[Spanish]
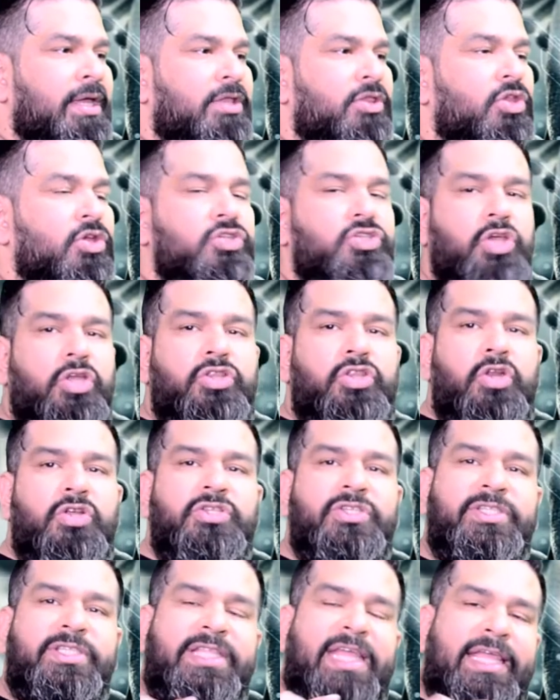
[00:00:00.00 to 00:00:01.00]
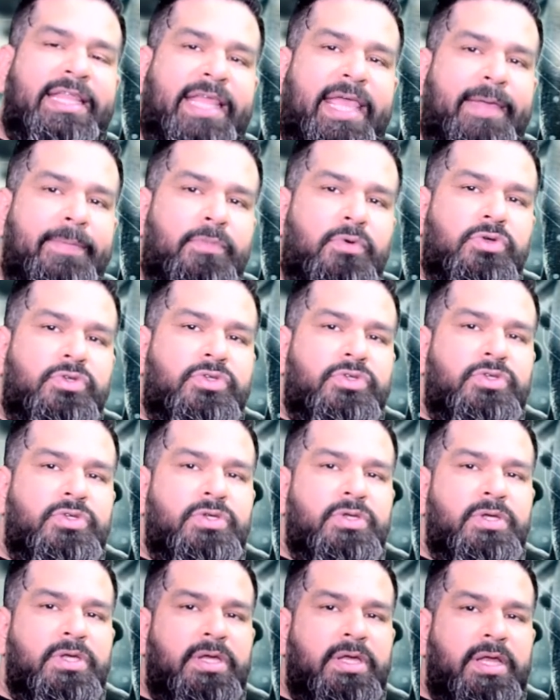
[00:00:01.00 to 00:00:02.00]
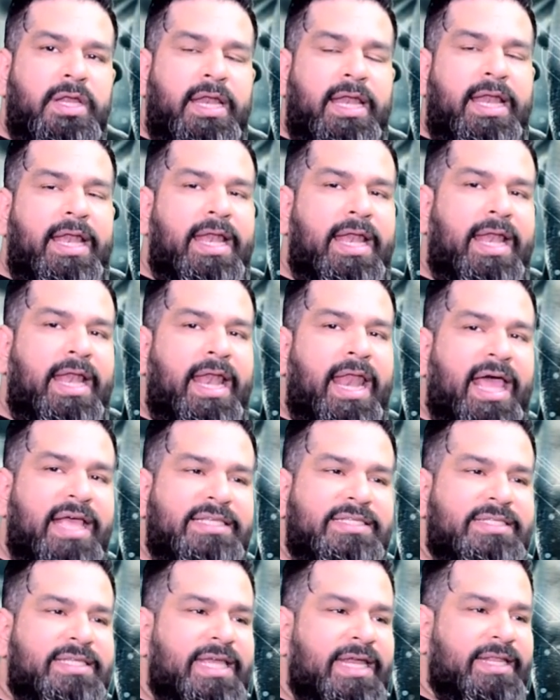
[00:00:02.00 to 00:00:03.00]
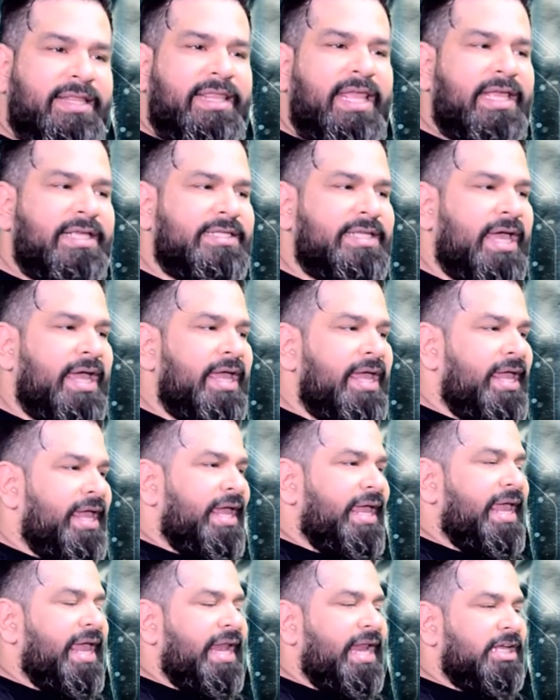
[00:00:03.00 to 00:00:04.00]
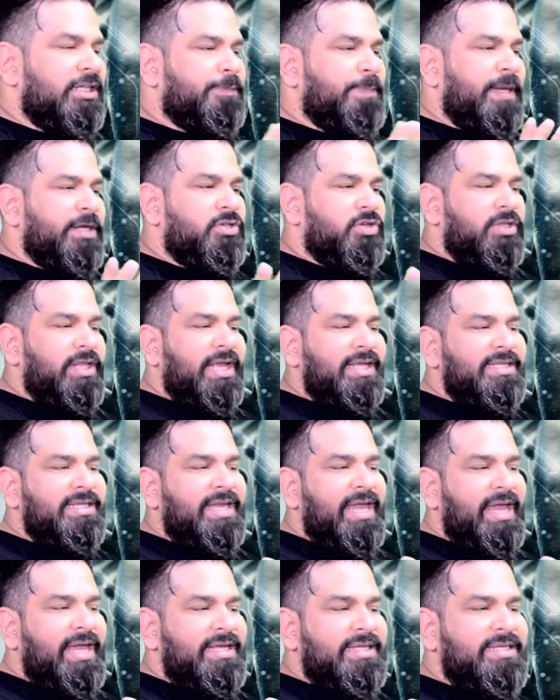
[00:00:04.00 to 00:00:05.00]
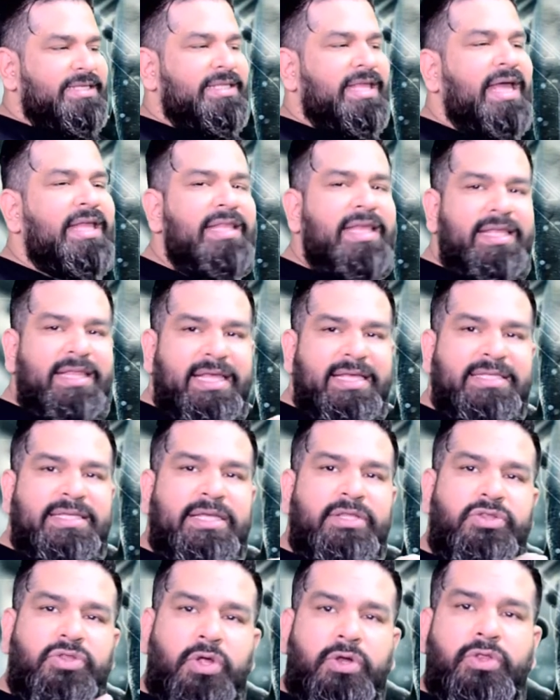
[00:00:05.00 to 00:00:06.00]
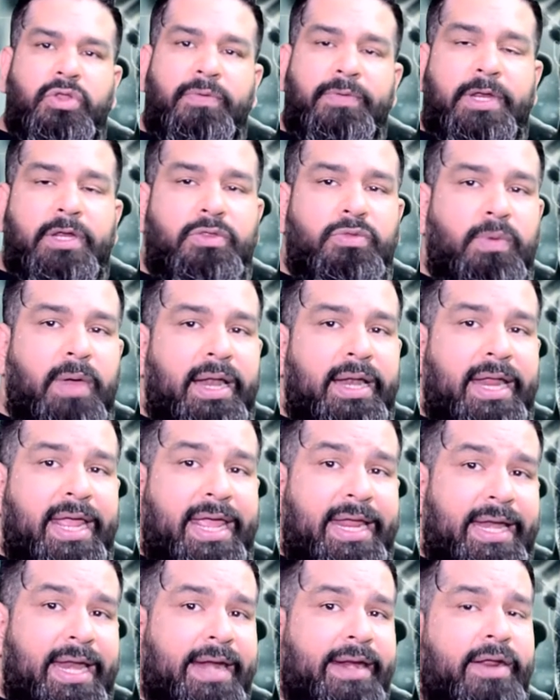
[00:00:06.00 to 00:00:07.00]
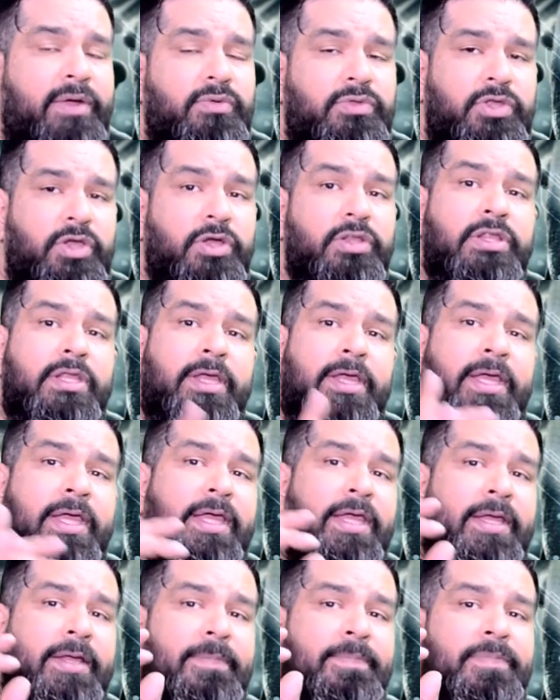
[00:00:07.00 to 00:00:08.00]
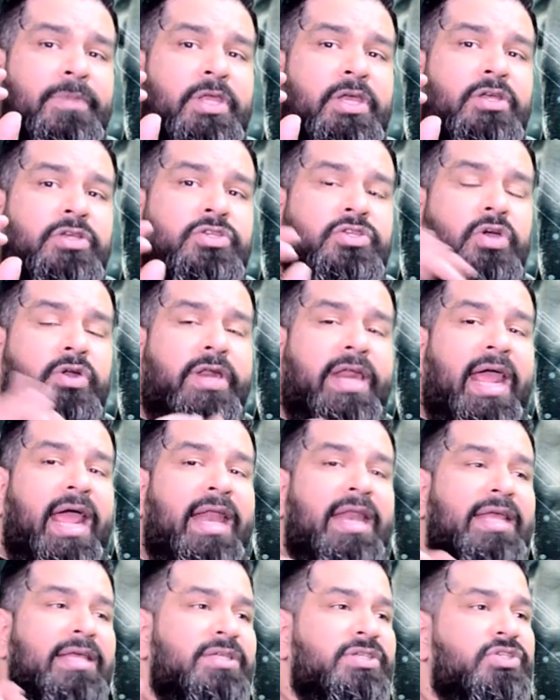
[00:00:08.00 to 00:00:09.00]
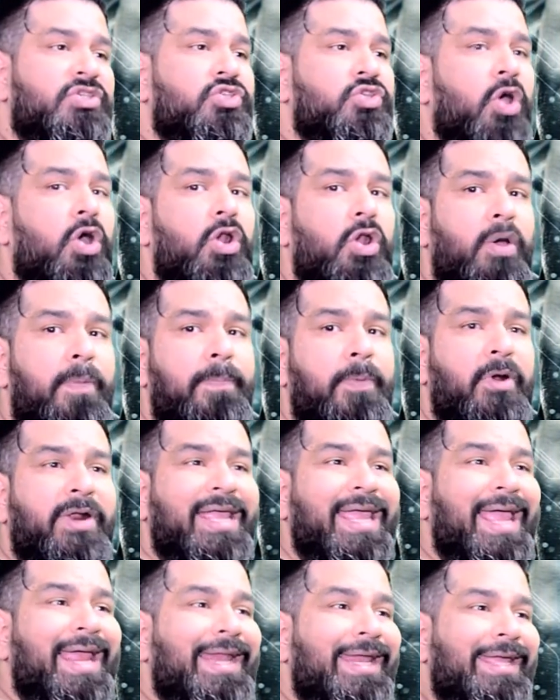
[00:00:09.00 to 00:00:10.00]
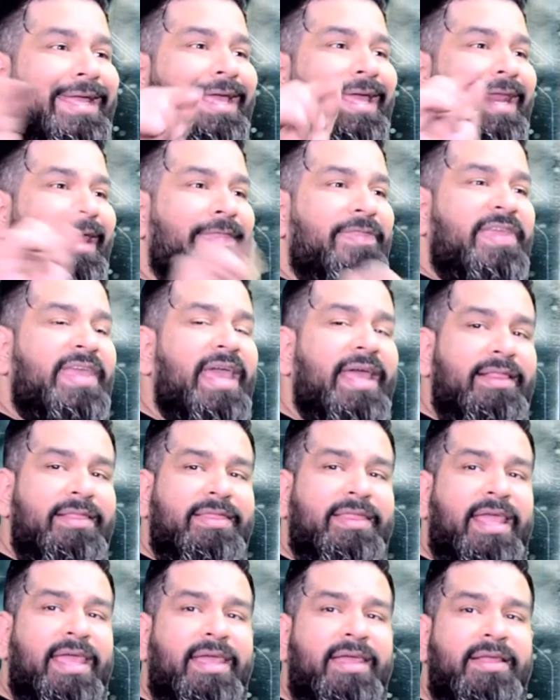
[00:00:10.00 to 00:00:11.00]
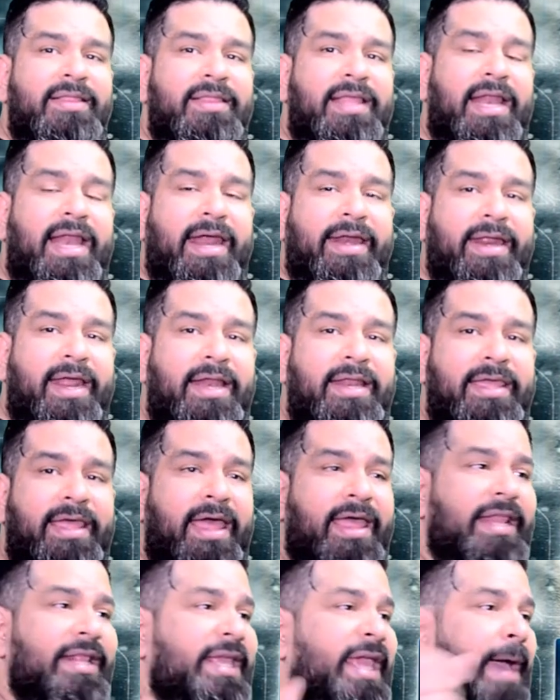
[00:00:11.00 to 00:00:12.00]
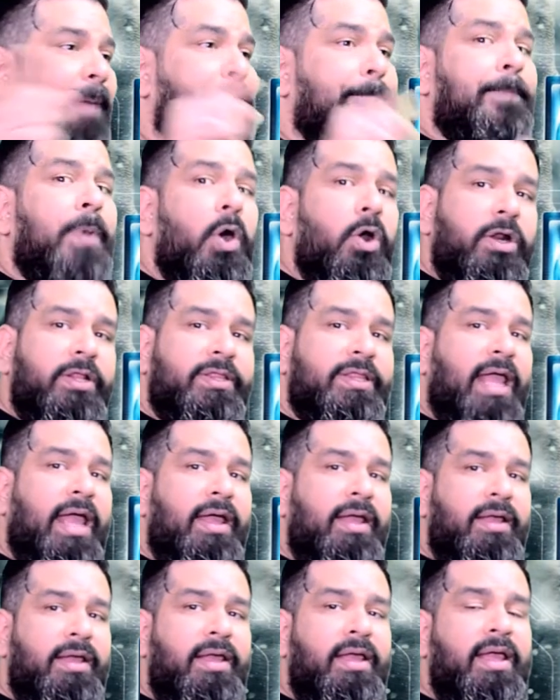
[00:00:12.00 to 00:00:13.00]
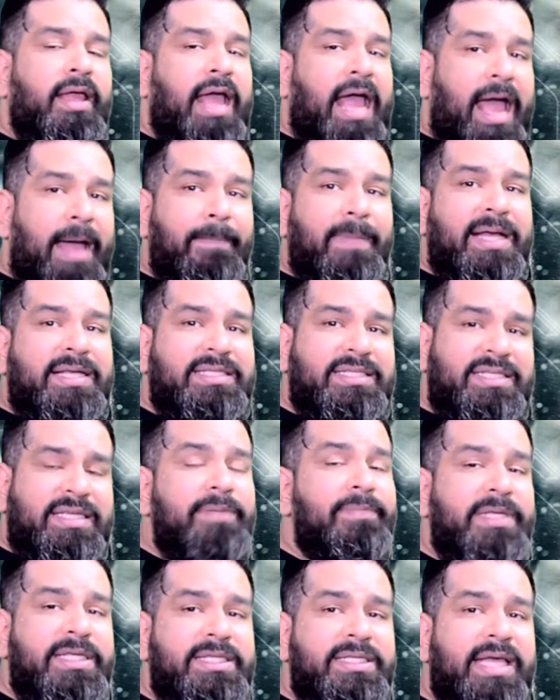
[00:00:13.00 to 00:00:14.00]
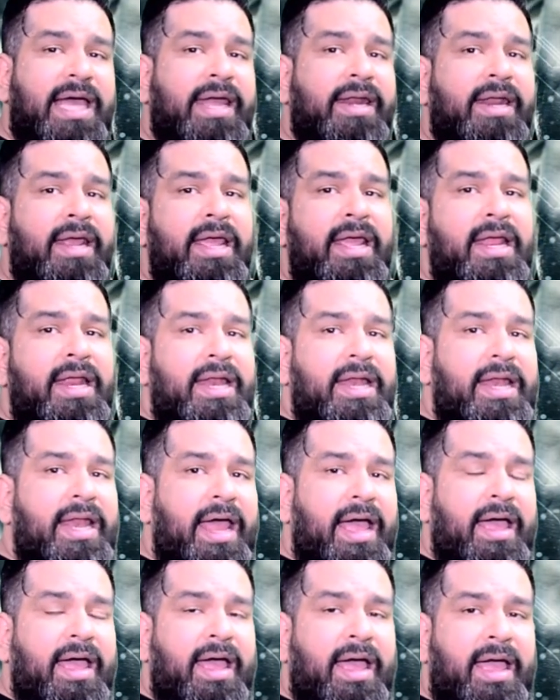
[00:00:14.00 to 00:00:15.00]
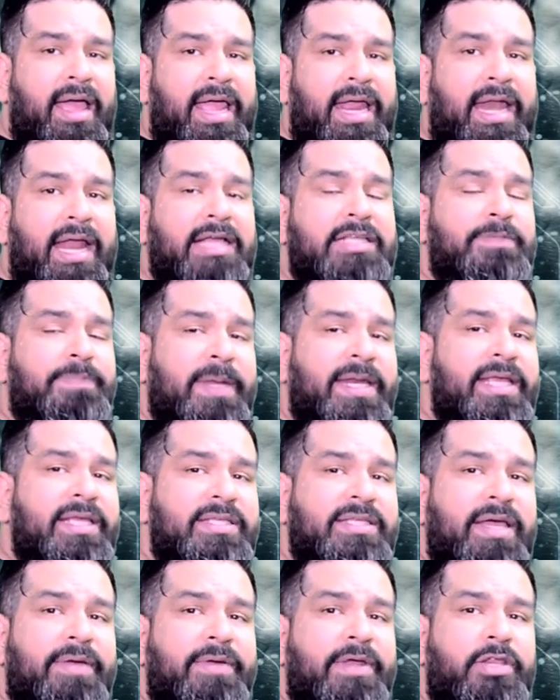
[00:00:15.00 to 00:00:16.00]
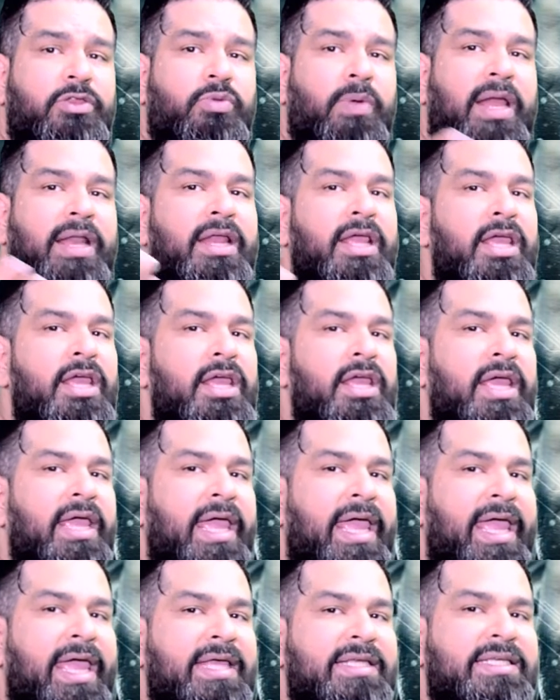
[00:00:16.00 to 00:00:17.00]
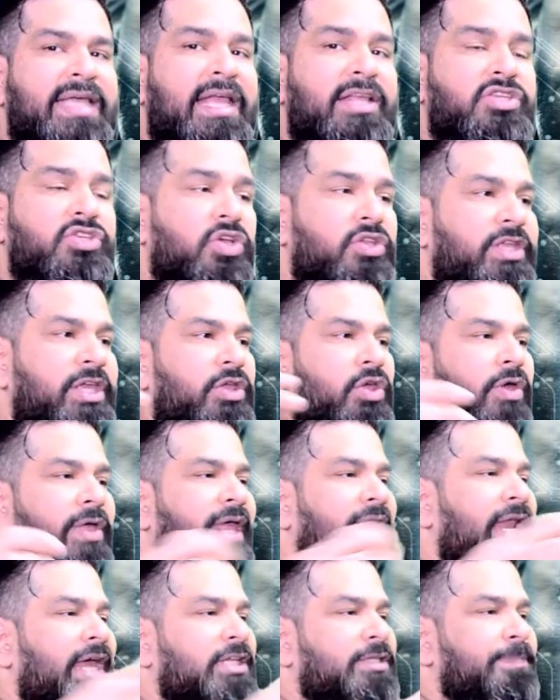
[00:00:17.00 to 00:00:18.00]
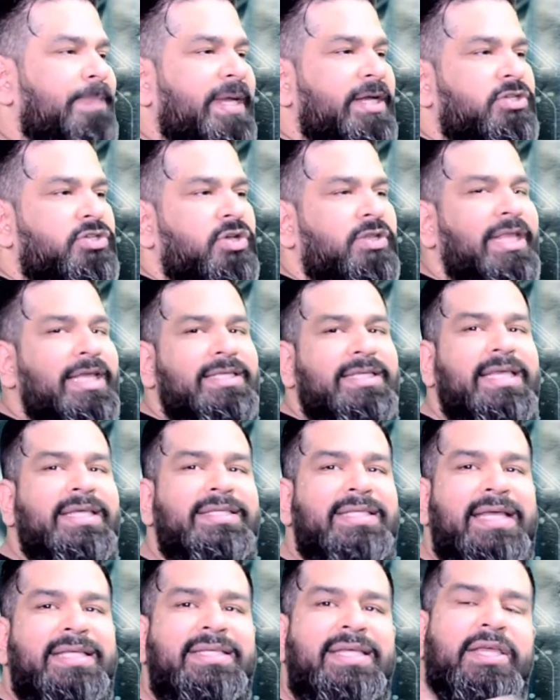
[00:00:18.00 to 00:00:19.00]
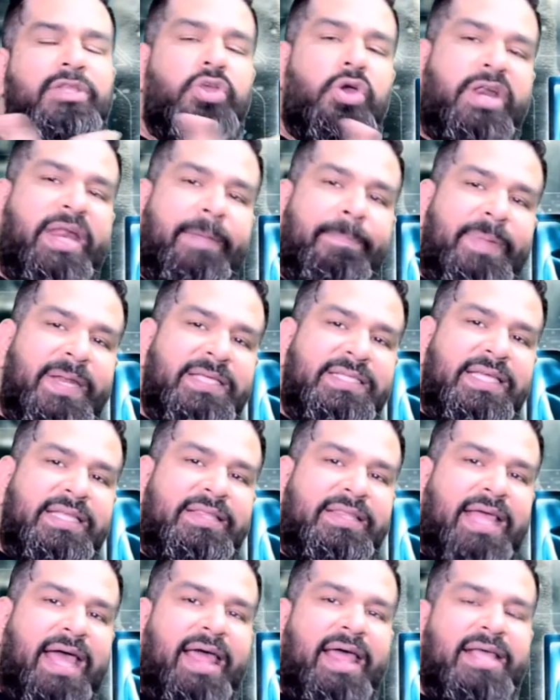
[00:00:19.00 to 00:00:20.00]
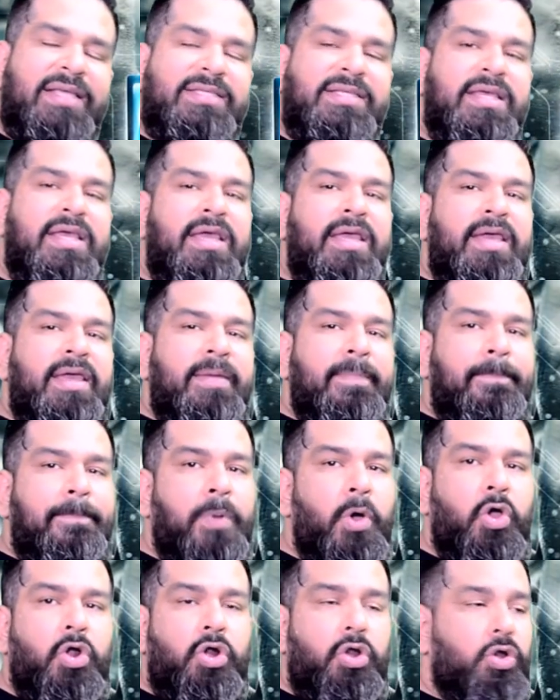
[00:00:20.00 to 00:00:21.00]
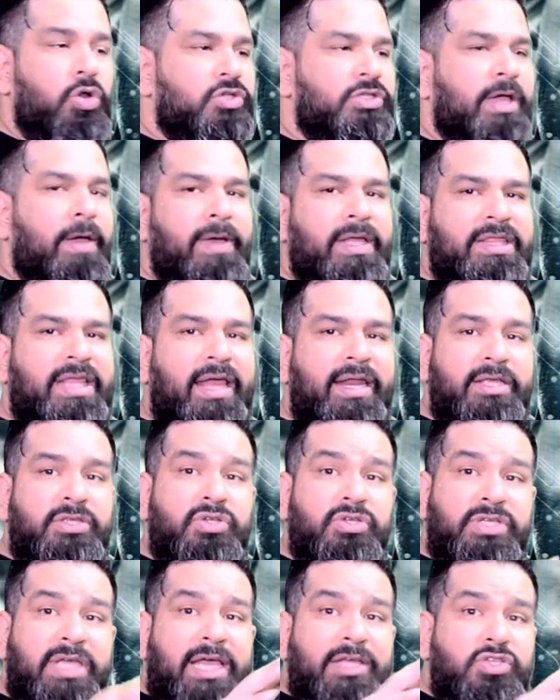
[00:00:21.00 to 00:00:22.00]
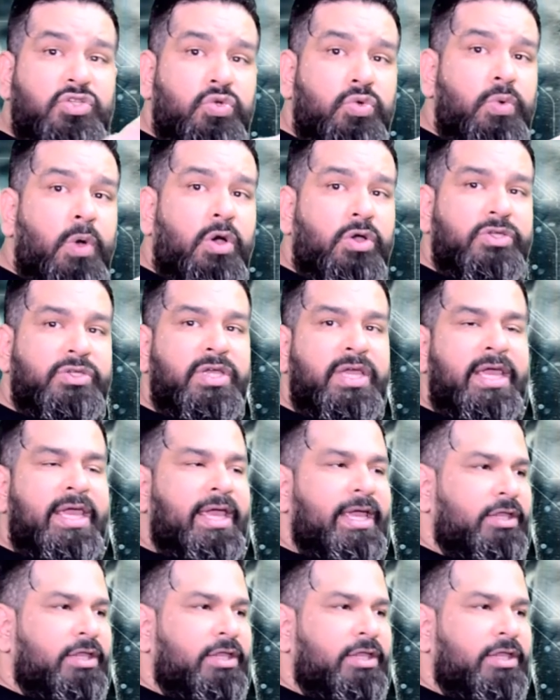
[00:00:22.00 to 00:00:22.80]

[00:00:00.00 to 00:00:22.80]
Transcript: Nosotros tenemos la certeza que las personas que están en ese entorno virtual en la reunión son reales solo porque el ingrediente de la realidad, el que aporta a maximizar la, la experiencia virtual, es el sonido de las personas que están siendo representadas por los avatares, o sea, su voz.